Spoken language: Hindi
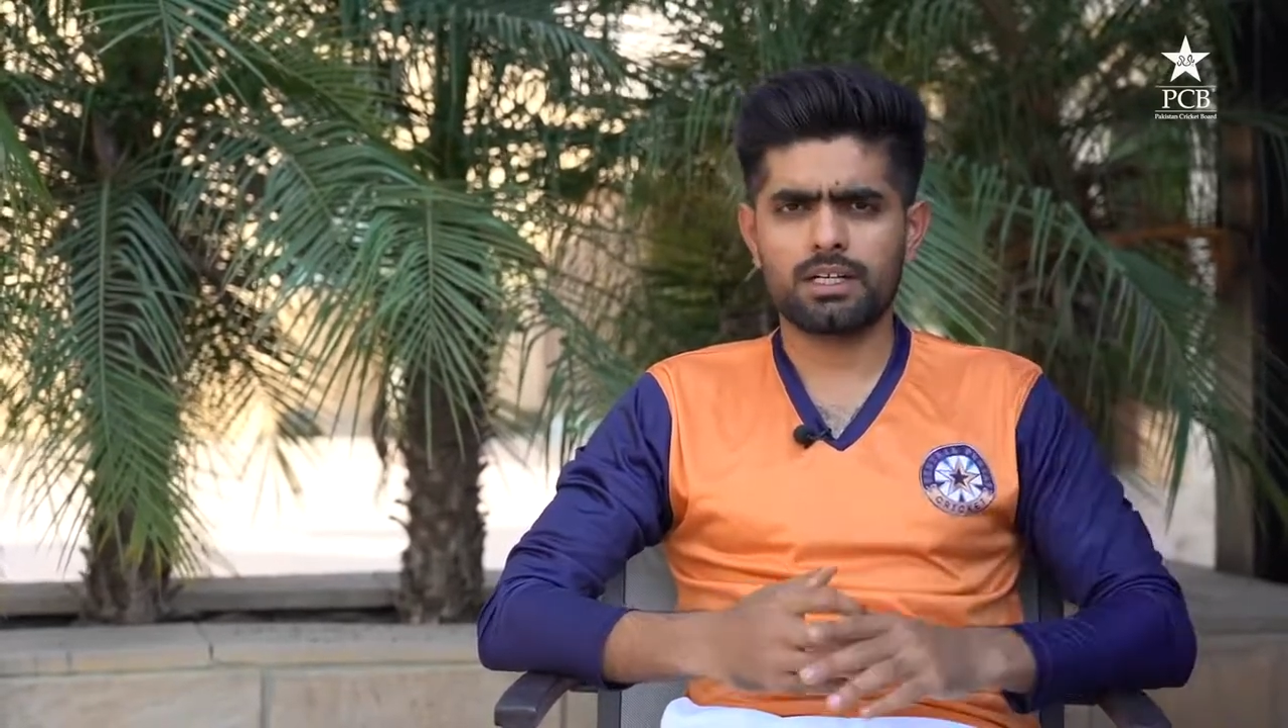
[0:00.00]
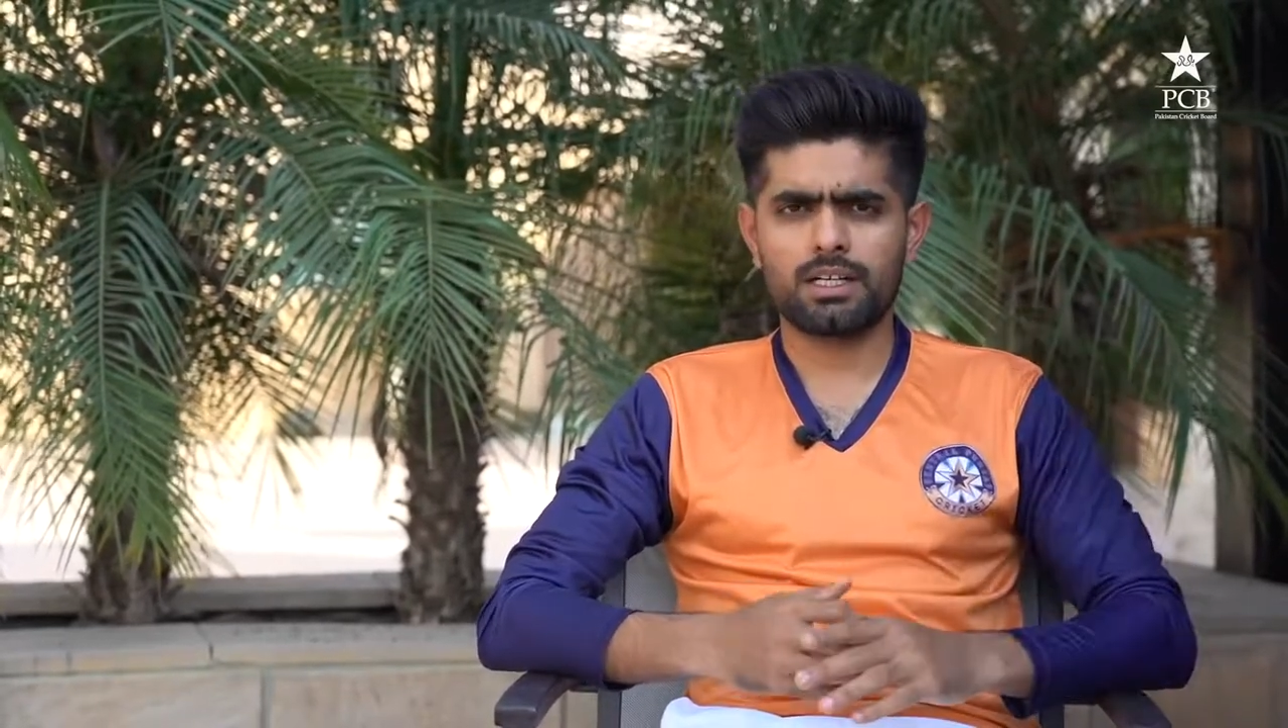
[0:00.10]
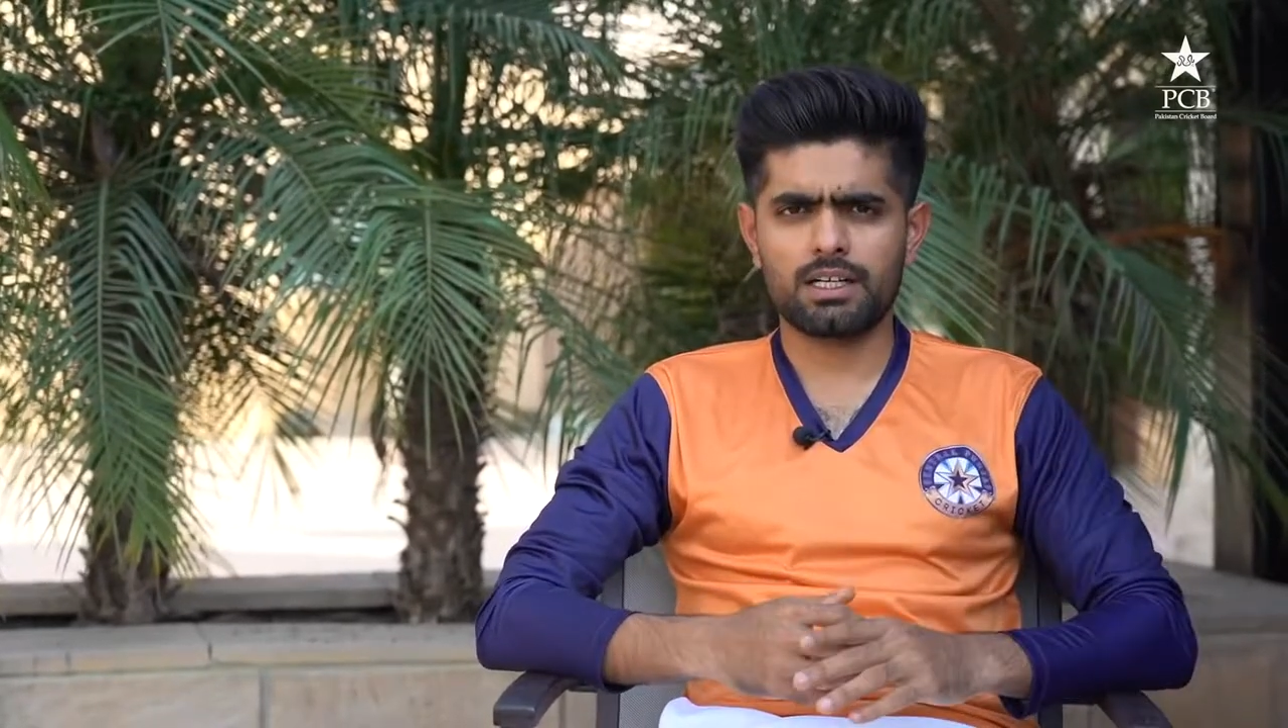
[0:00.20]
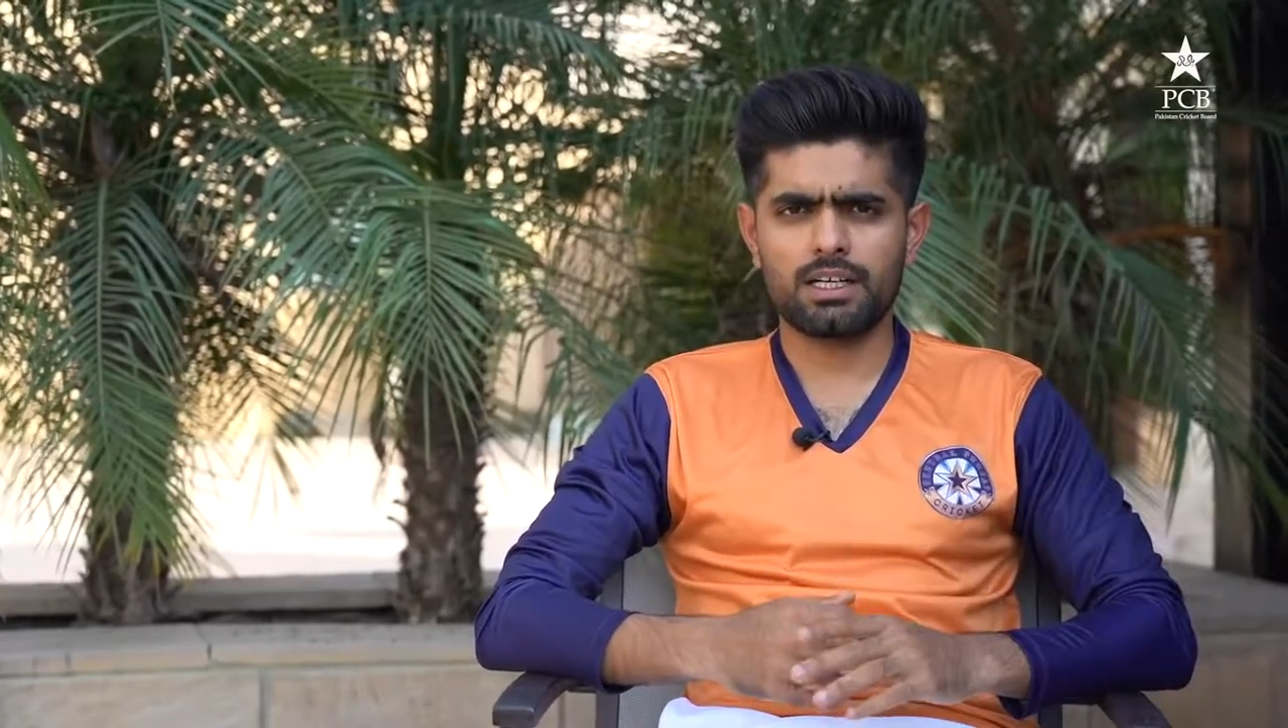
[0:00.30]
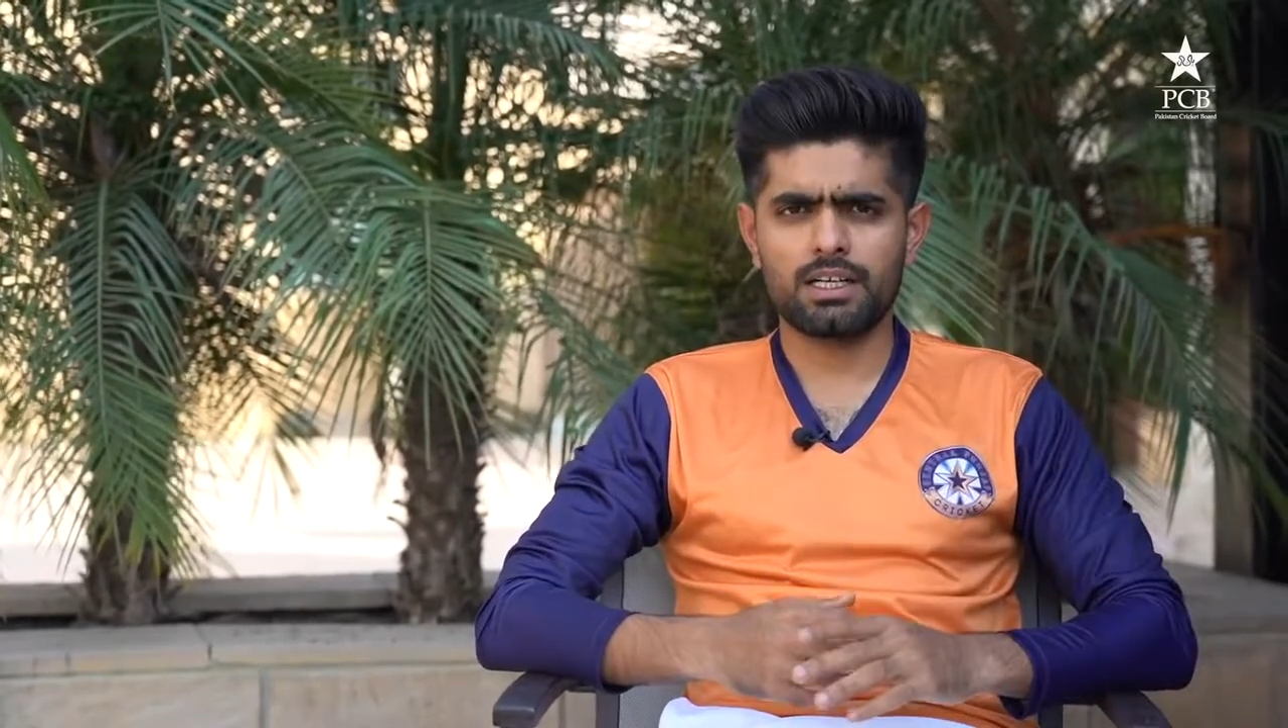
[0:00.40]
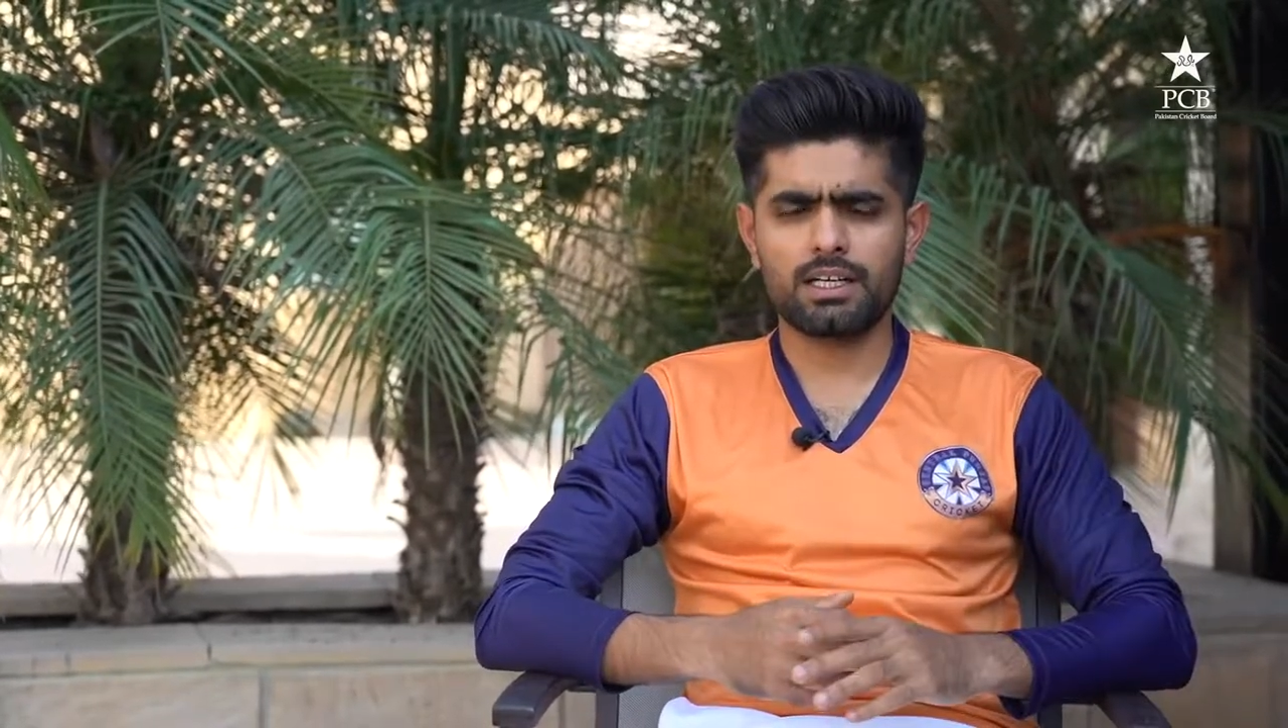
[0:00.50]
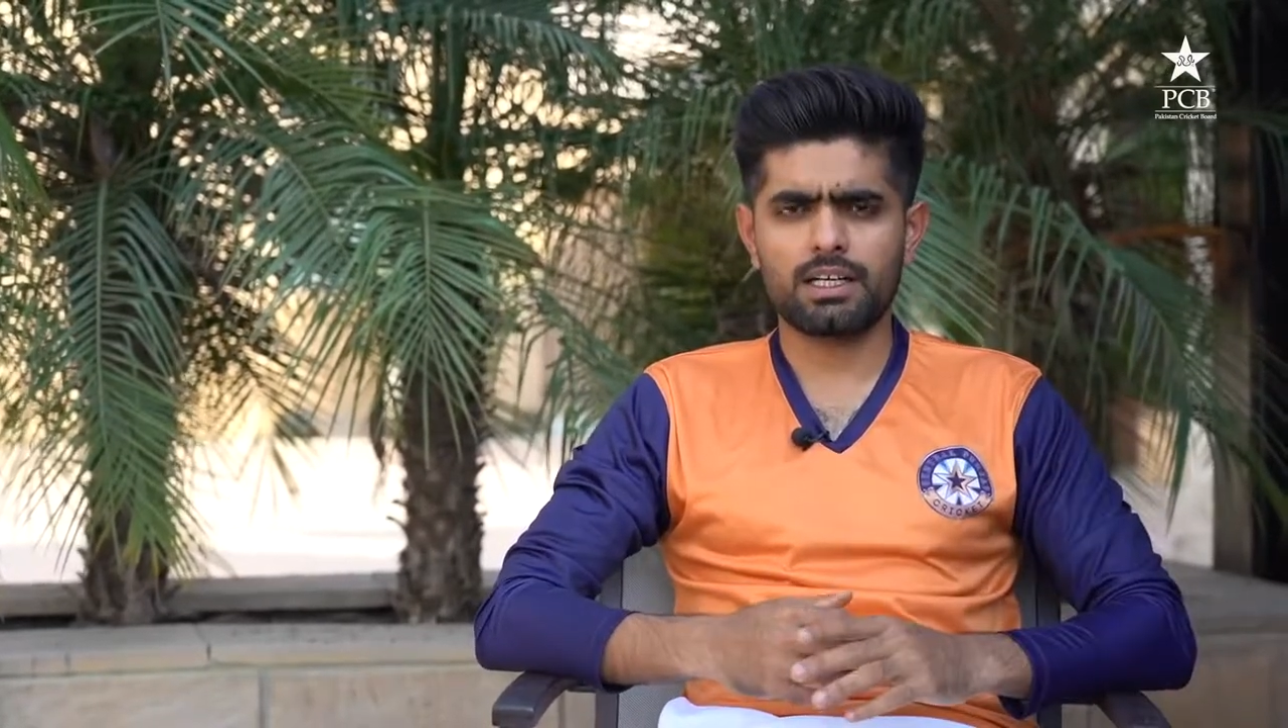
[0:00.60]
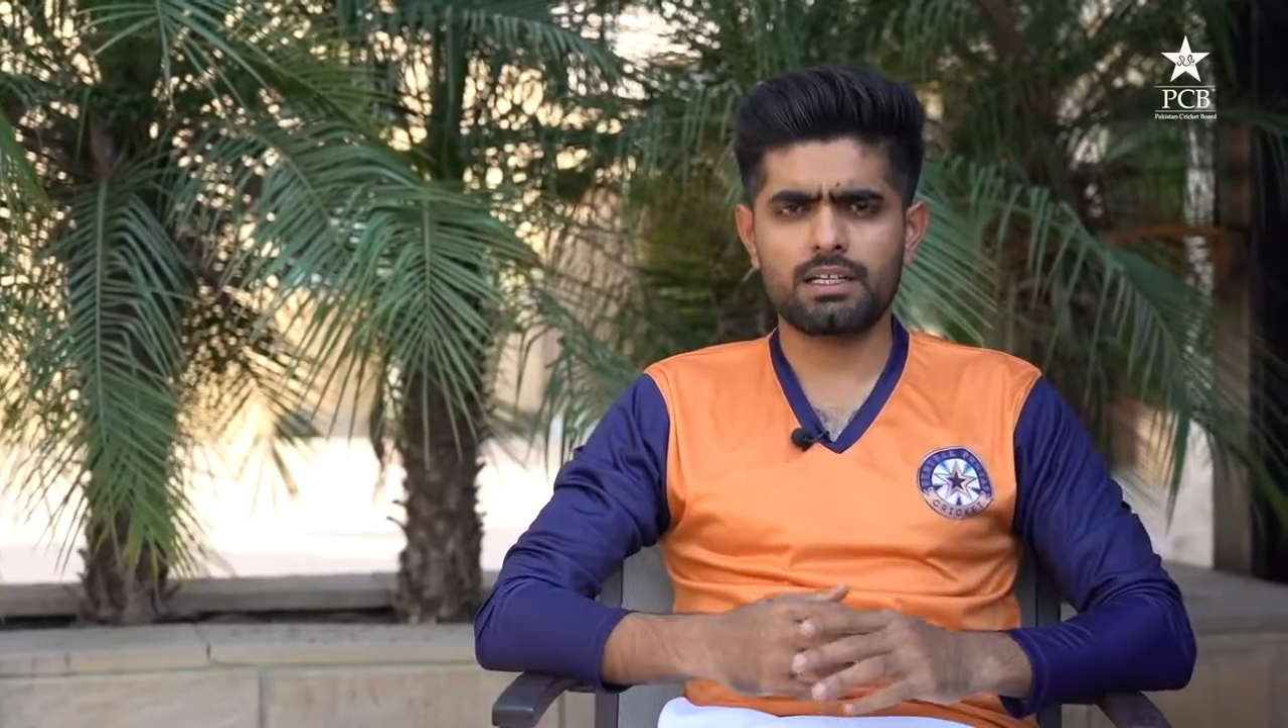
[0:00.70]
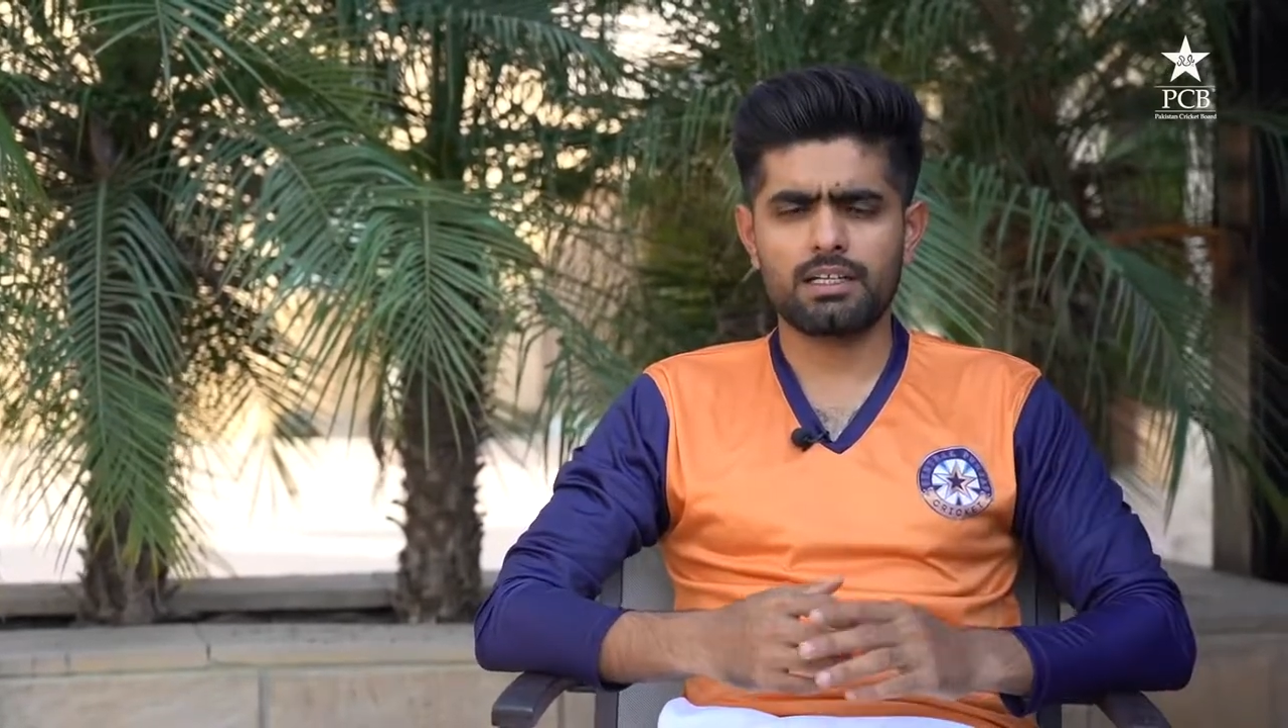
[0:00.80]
क्रिकेट खेलेंगे